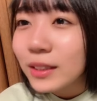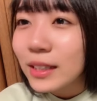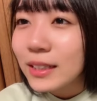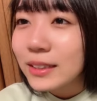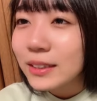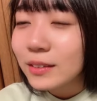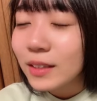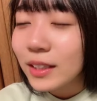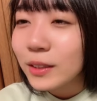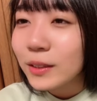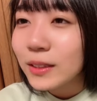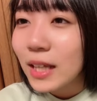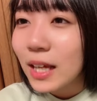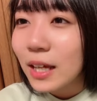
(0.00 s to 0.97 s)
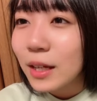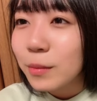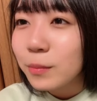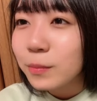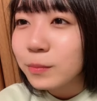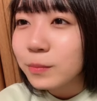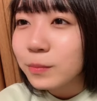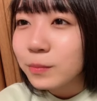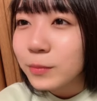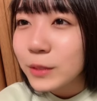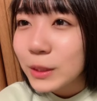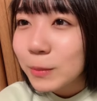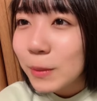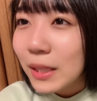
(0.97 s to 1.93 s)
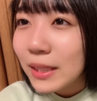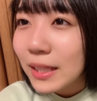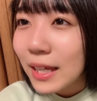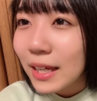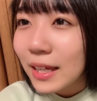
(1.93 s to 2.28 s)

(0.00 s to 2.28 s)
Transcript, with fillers: ダンシンガーヒルさん虫眼鏡